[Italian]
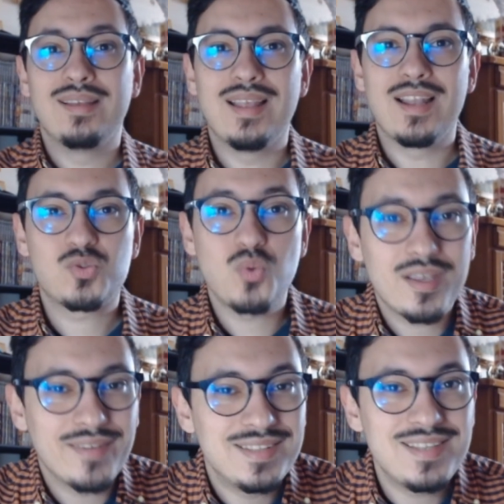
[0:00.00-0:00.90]
nella sua
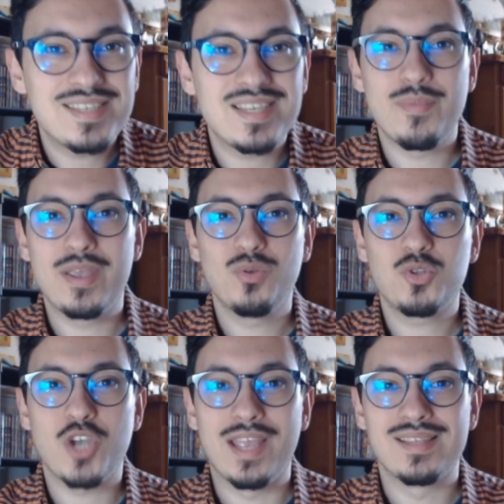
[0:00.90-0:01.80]
grandissima
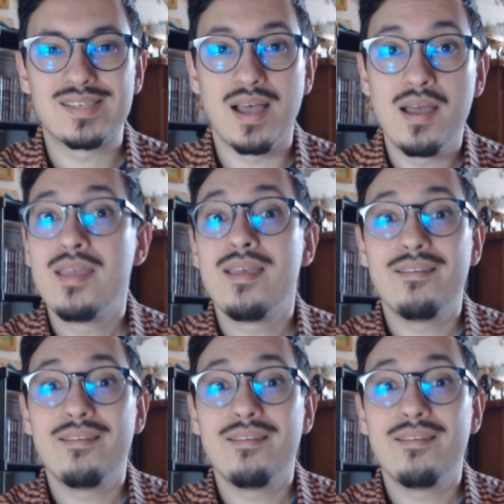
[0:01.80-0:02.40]
innocenza,